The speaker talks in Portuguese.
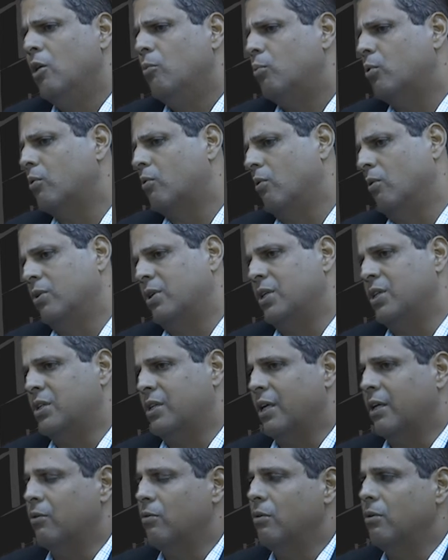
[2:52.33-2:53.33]
por conta de
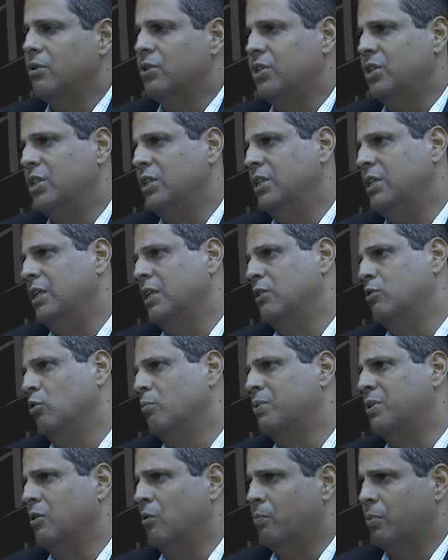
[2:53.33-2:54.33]
tecnologia, de
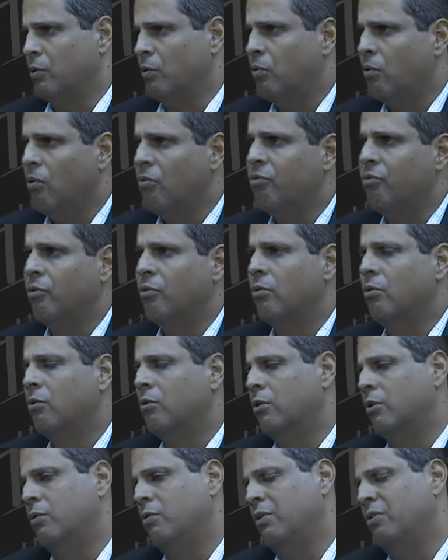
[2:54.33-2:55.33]
opção pelo
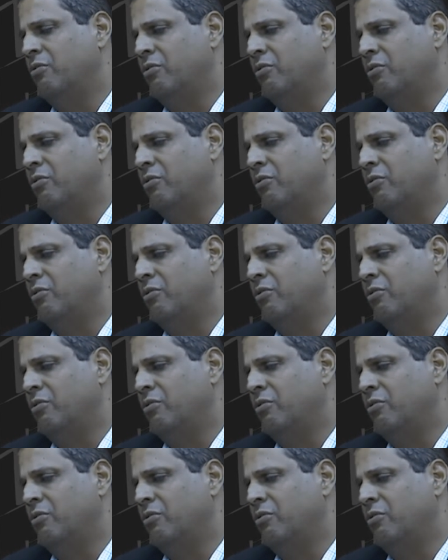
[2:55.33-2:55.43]
conforto,